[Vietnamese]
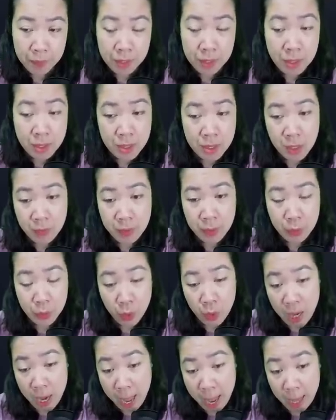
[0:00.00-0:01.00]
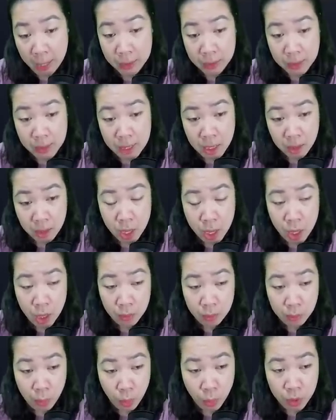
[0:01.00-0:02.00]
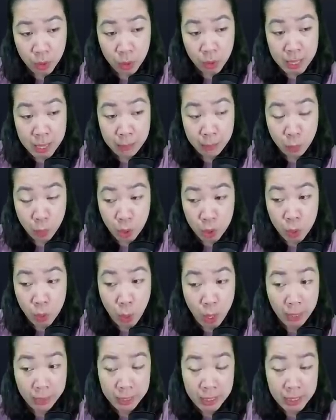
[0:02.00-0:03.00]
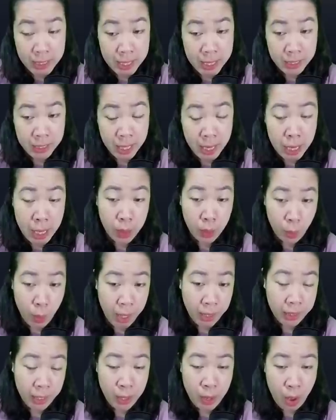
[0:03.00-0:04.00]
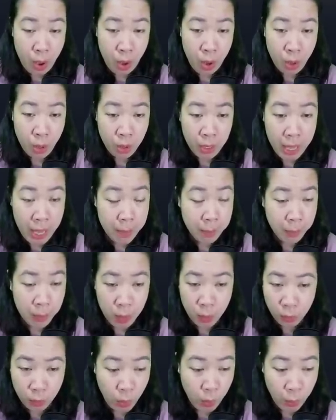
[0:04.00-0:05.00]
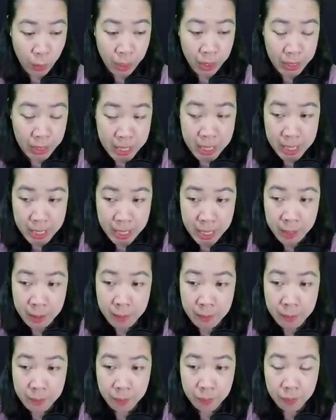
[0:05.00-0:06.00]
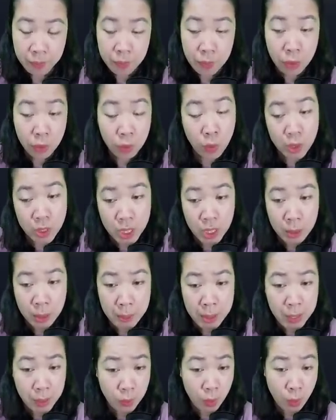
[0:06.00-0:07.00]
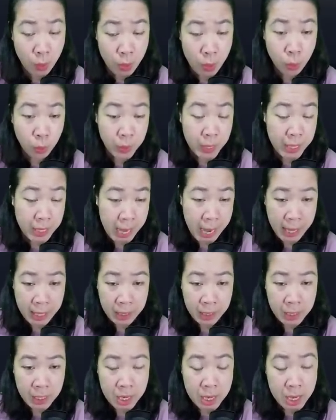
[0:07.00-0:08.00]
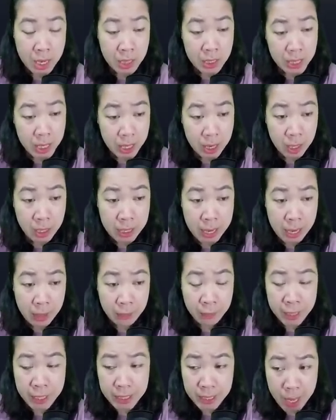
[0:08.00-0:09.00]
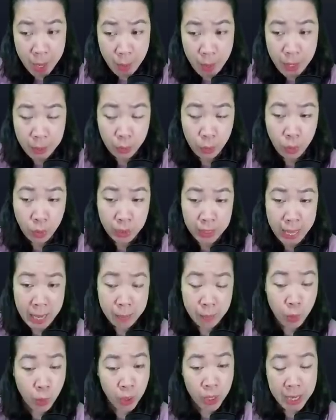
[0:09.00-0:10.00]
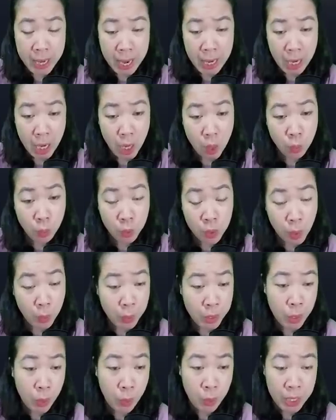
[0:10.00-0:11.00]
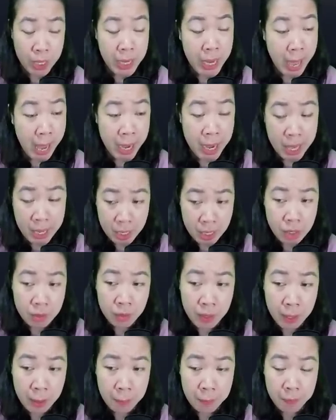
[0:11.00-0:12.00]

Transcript: Dựa vào tôi là Hàn Thước. Bổn thiếu gia muốn quản cái gì thì liền quản cái đó. Em không có quyền ý kiến. Cô trợn mắt to đùng nhìn hắn. Trên đời này vì sao lại tồn tại một người đàn ông không hiểu lý lẽ đến như vậy?